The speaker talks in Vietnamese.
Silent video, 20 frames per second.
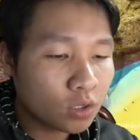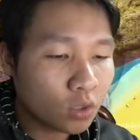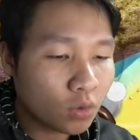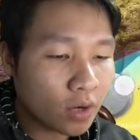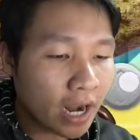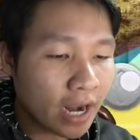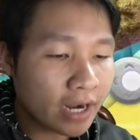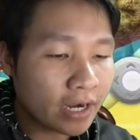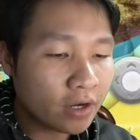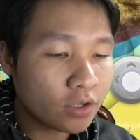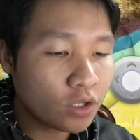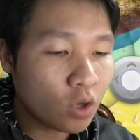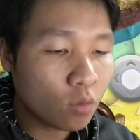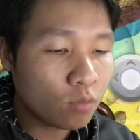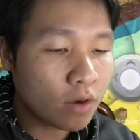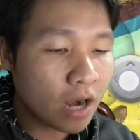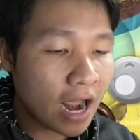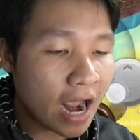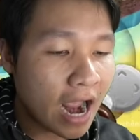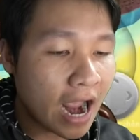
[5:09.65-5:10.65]
tụi này nói
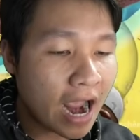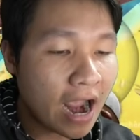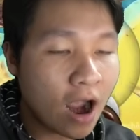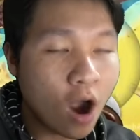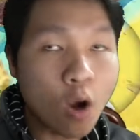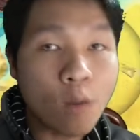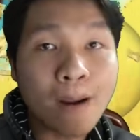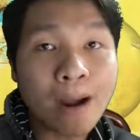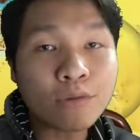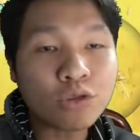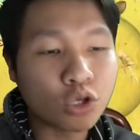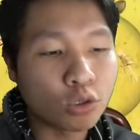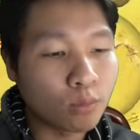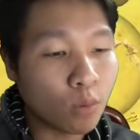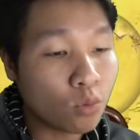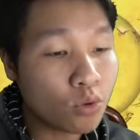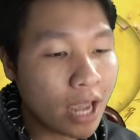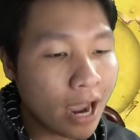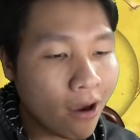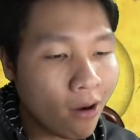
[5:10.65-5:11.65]
chung là hạ hổ báo trường
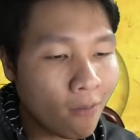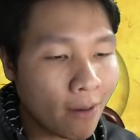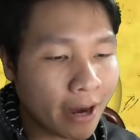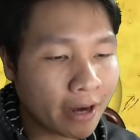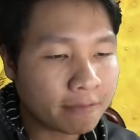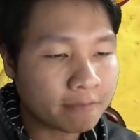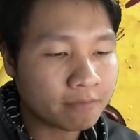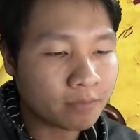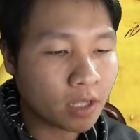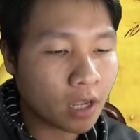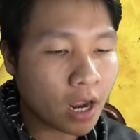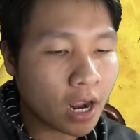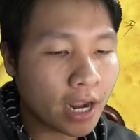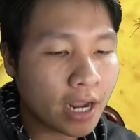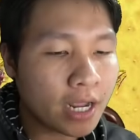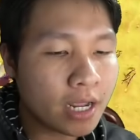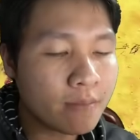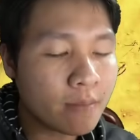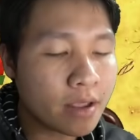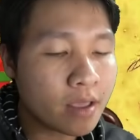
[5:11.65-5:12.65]
mẫu giáo bạn
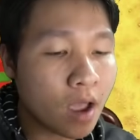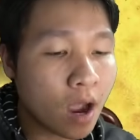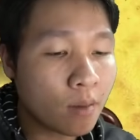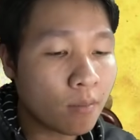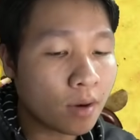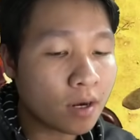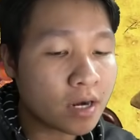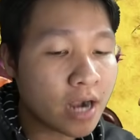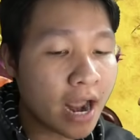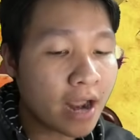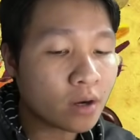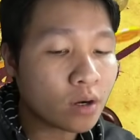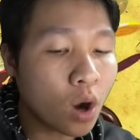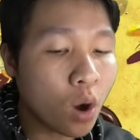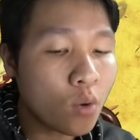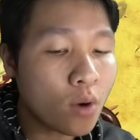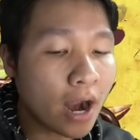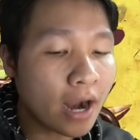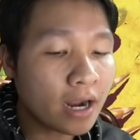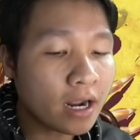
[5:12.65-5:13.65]
đấy bây giờ mình đang
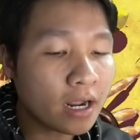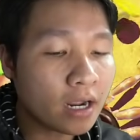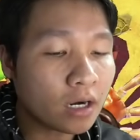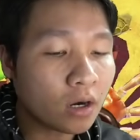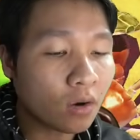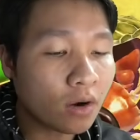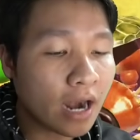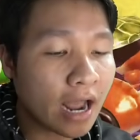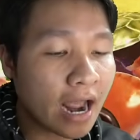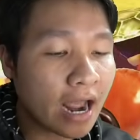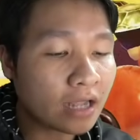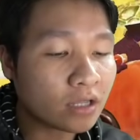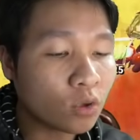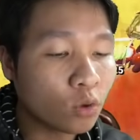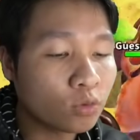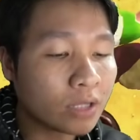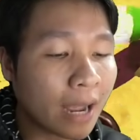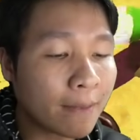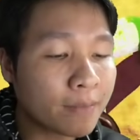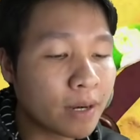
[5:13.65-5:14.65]
cố gắng gọi là hạ
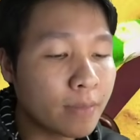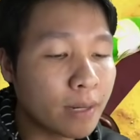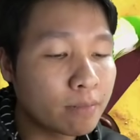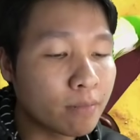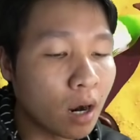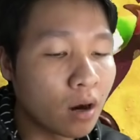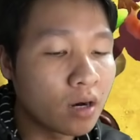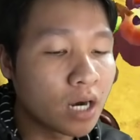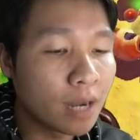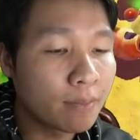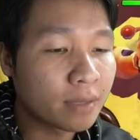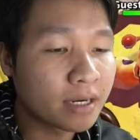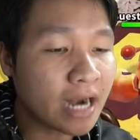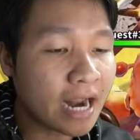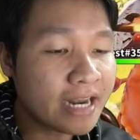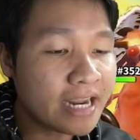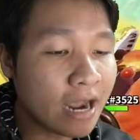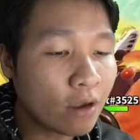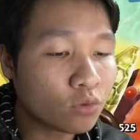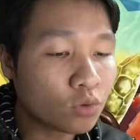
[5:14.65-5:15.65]
thu thập để mình bự lên mình
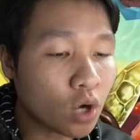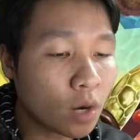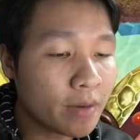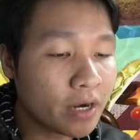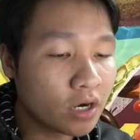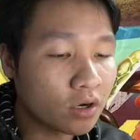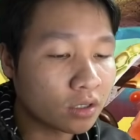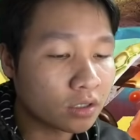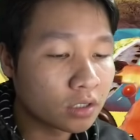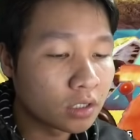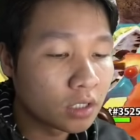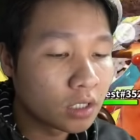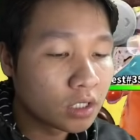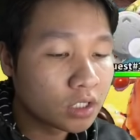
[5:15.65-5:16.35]
đánh nhau tụi nó mới được